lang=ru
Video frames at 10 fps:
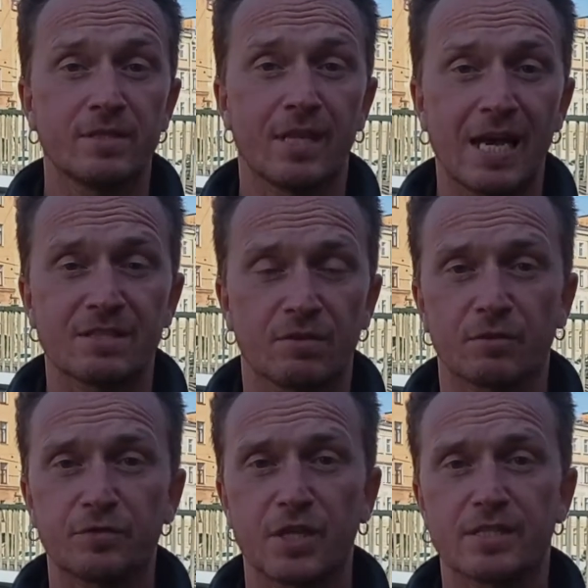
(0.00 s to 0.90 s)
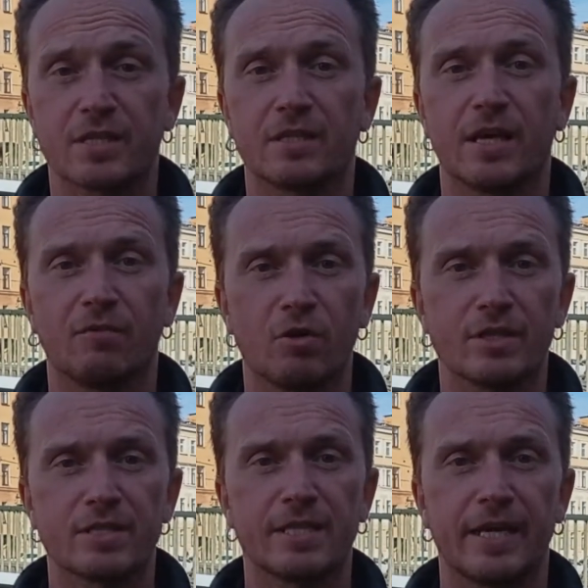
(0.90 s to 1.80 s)
назван в честь одного
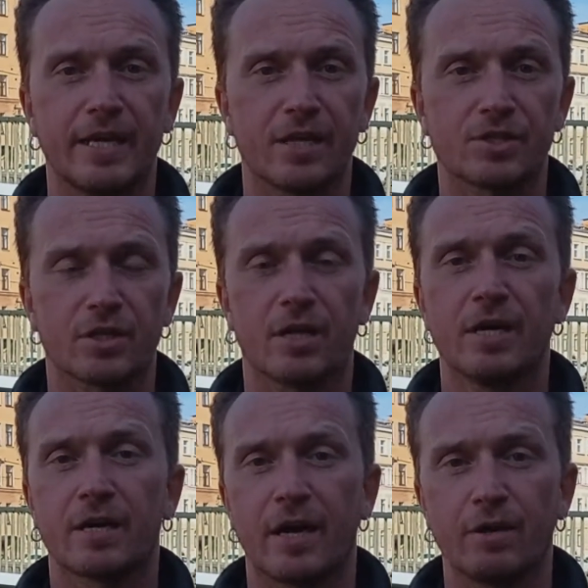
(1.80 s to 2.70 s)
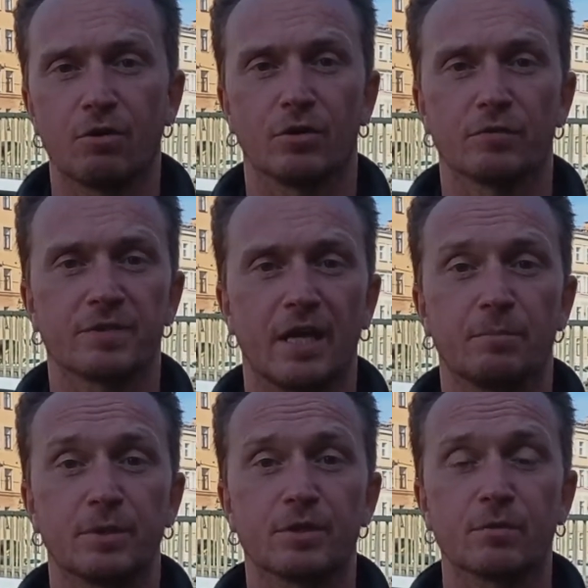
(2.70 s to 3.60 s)
из старейших районов
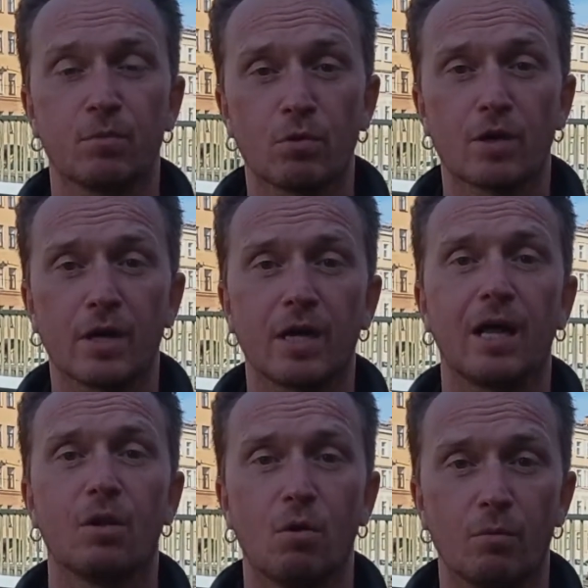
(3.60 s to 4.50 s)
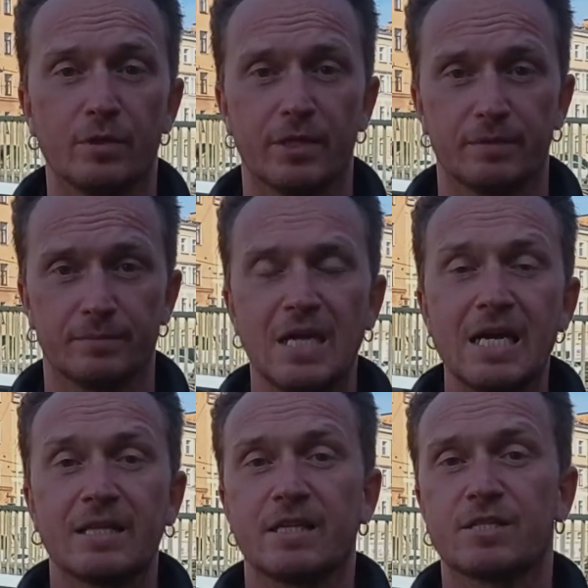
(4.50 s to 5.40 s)
Санкт-Петербурга – Коломны.
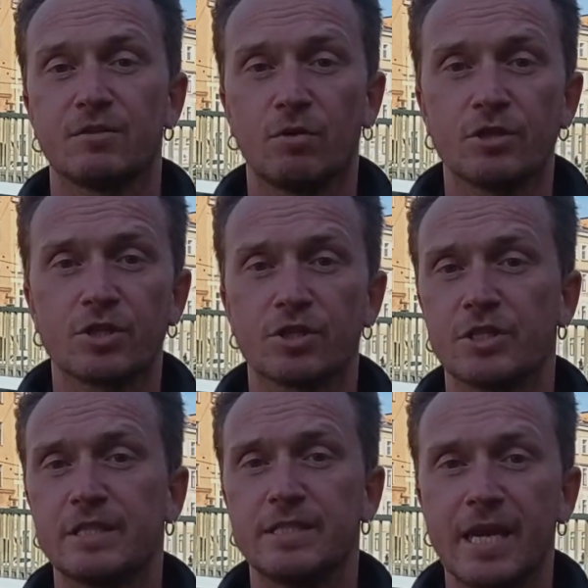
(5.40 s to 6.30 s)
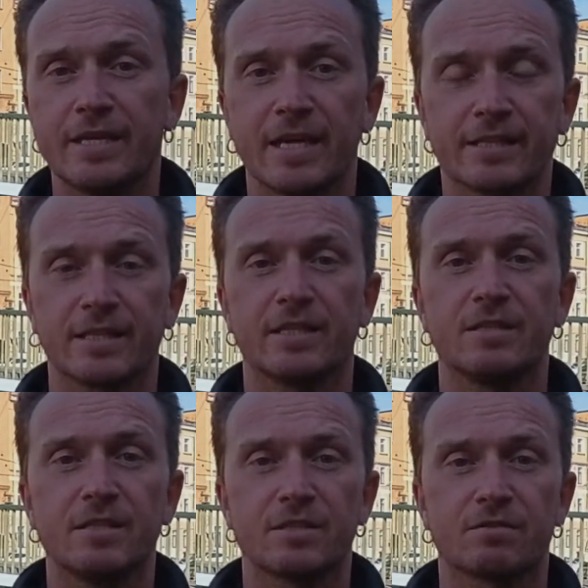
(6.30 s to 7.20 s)
На сегодняшний день это
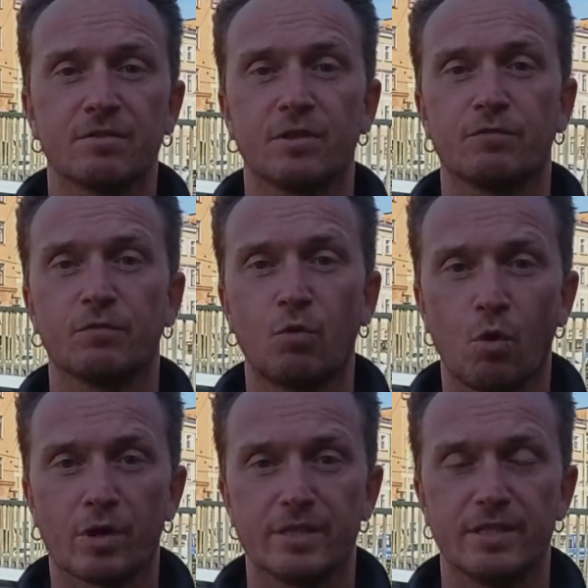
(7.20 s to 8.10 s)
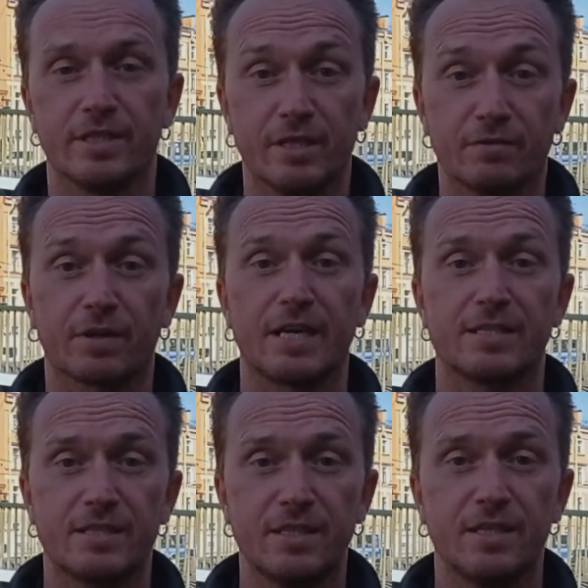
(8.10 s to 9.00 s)
единственный в городе и в
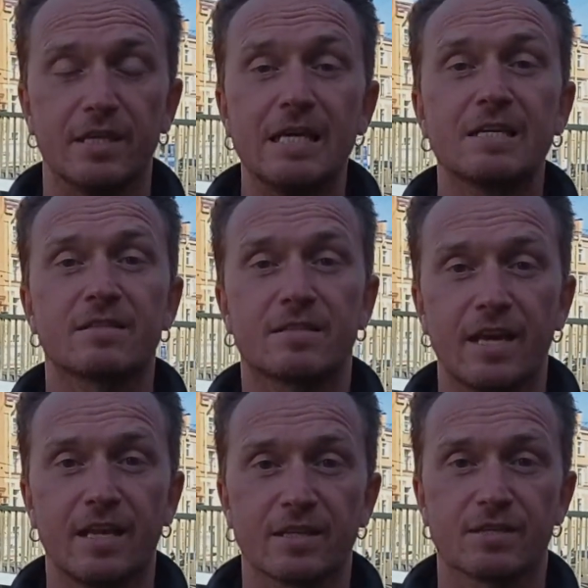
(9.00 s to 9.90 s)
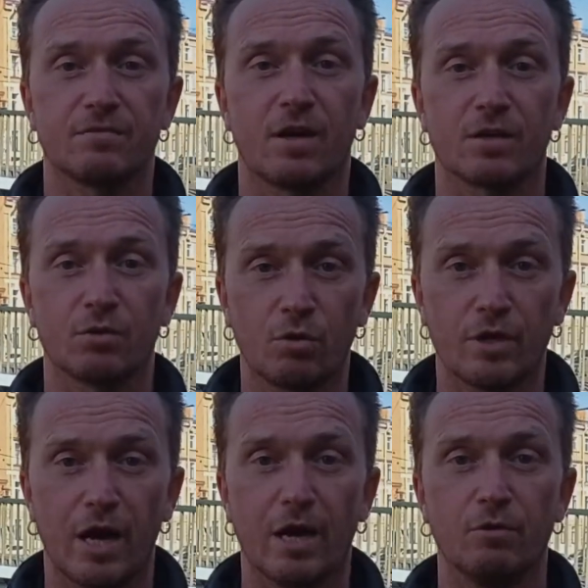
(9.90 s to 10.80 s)
России
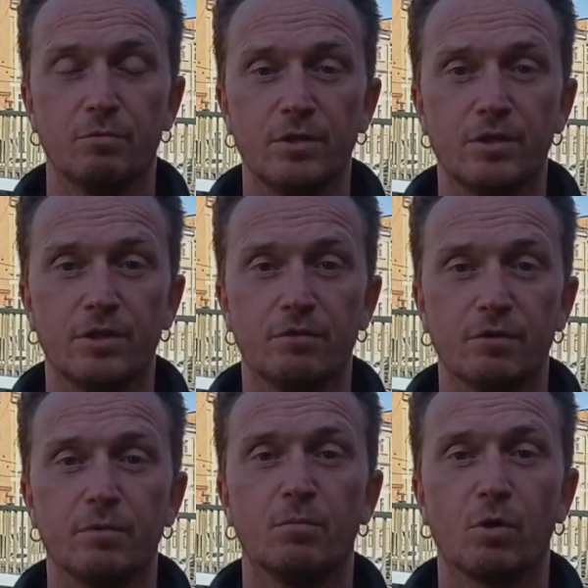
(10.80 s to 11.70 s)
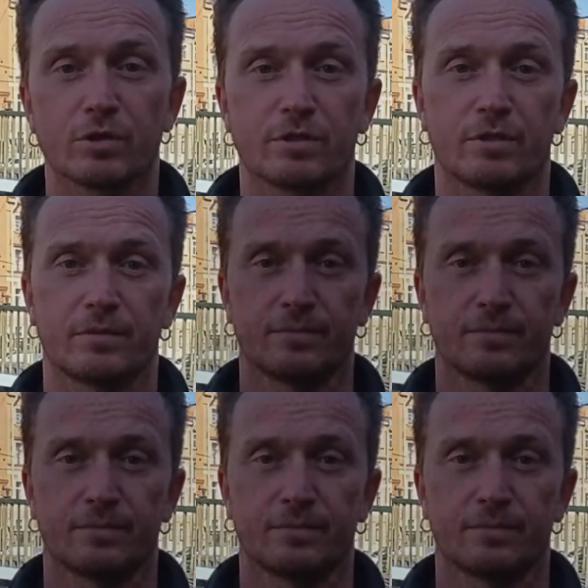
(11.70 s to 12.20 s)
цельносварной алюминиевый мост –